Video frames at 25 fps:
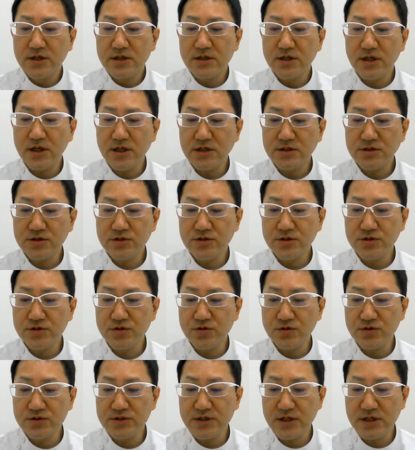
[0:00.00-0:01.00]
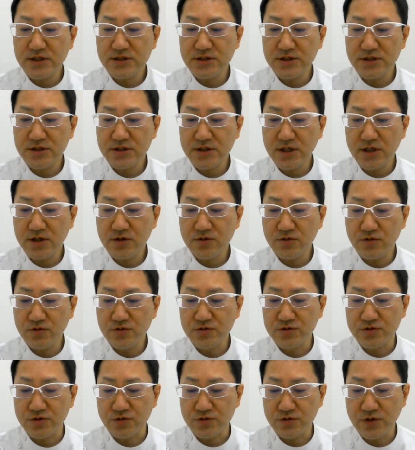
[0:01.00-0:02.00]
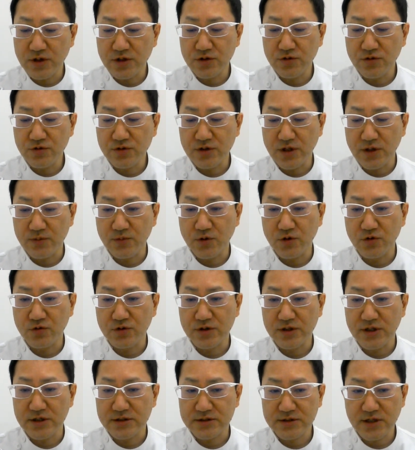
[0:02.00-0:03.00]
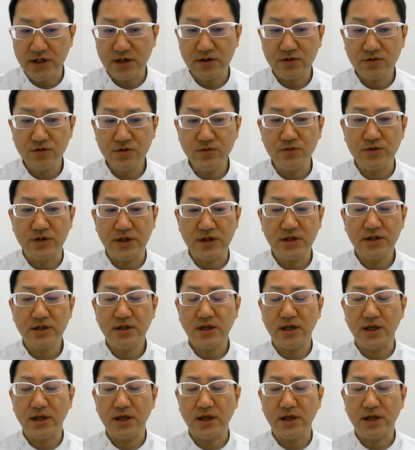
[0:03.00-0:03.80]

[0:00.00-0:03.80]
頚椎症性神経根症とはどんな病気ですかこれもね、